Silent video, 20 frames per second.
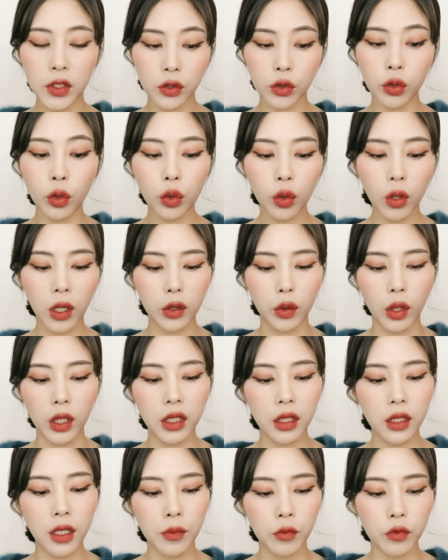그 정도가
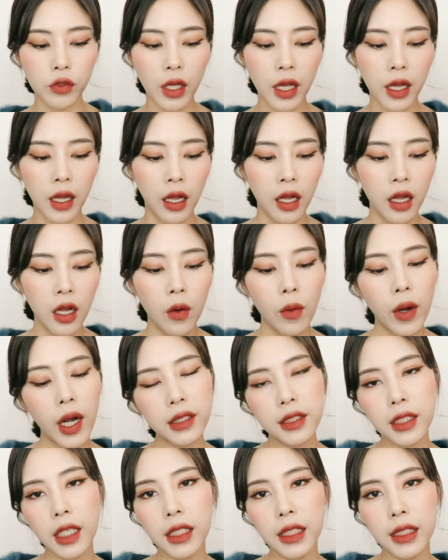되기 때문에
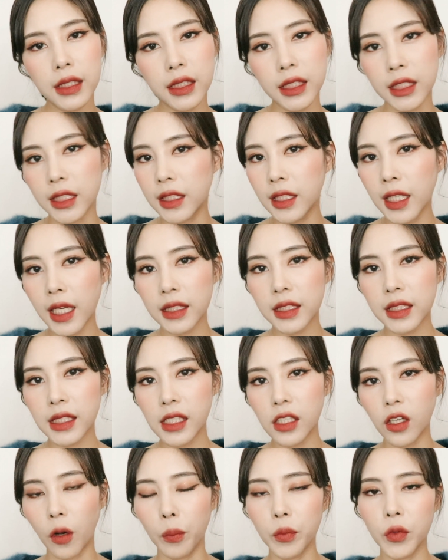화장이
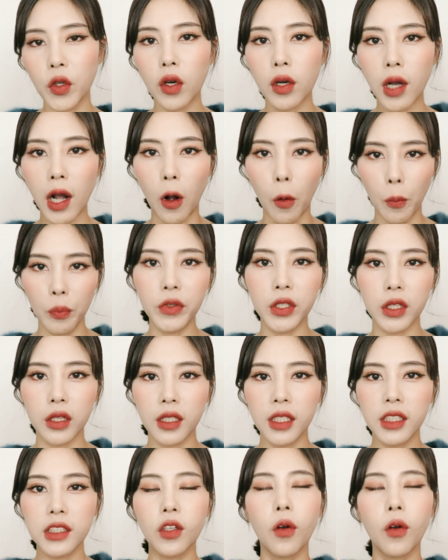진해질 염려가 없는,